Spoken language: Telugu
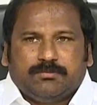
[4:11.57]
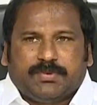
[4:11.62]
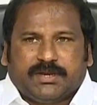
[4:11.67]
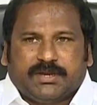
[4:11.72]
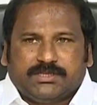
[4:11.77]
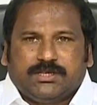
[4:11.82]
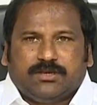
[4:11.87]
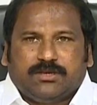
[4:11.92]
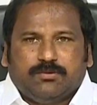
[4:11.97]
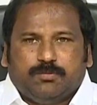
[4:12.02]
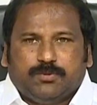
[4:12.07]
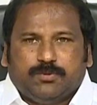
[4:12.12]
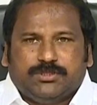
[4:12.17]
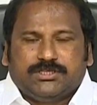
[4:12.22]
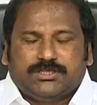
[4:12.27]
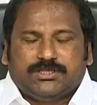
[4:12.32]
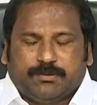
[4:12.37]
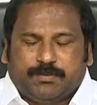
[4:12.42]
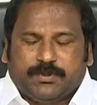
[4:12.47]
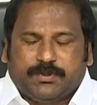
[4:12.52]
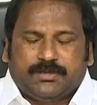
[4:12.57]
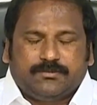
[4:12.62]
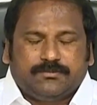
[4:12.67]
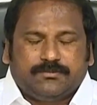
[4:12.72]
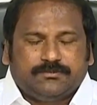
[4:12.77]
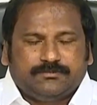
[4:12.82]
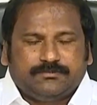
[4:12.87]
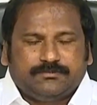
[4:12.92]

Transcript: ప్రజలు బుద్ధి చెప్పారు